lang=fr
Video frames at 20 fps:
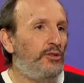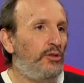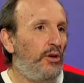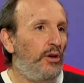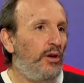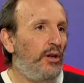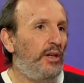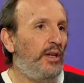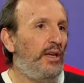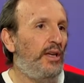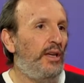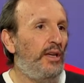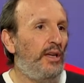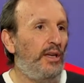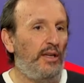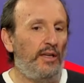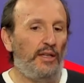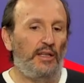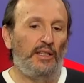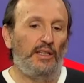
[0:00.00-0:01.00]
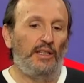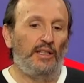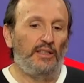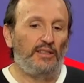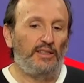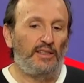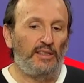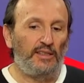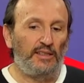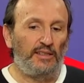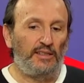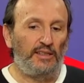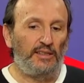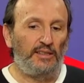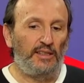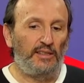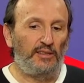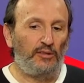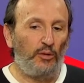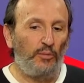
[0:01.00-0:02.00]
sort. Et. C'est
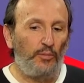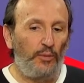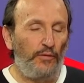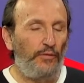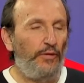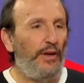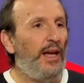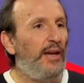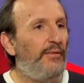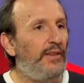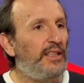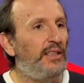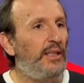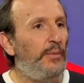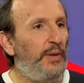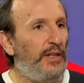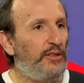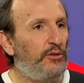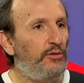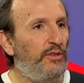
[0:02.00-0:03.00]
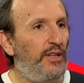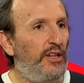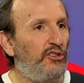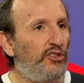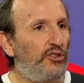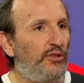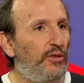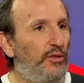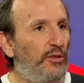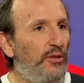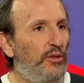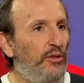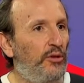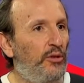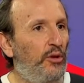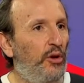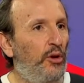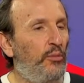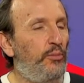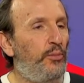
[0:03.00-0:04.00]
ce qu'on peut faire avec des personnages.
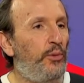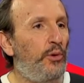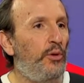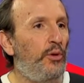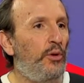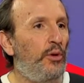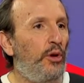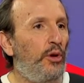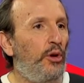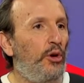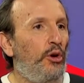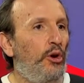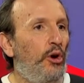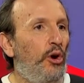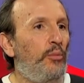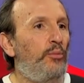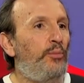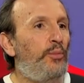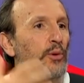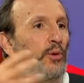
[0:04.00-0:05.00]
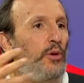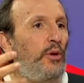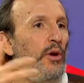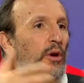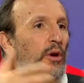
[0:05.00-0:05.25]
Euh, on peut, on peut